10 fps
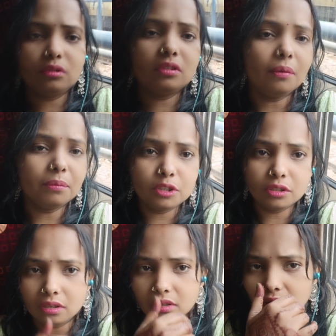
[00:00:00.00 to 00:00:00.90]
सब
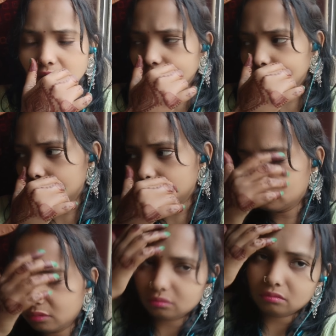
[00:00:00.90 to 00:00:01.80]
चढ़ रहा है
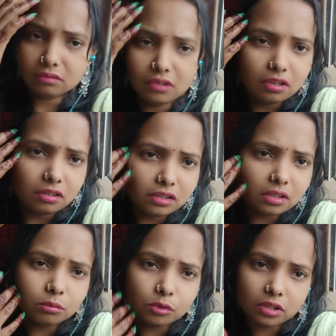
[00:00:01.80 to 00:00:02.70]

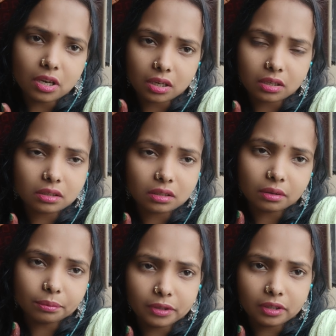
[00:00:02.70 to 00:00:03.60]
जब मुझे आना था
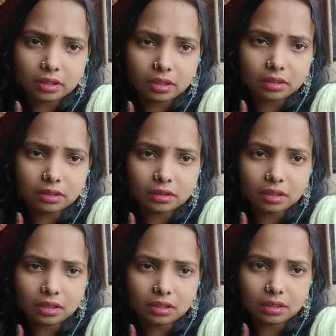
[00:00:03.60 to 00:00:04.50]
तभी ट्रेन
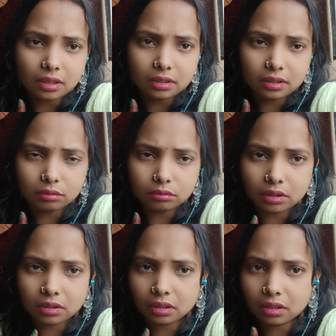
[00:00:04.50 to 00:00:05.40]
इतना घंटा लेट
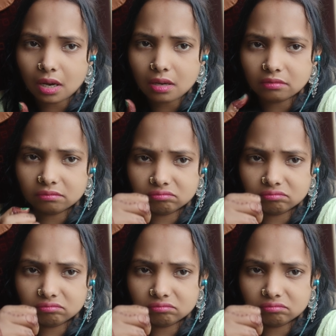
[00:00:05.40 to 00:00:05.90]
होना था क्या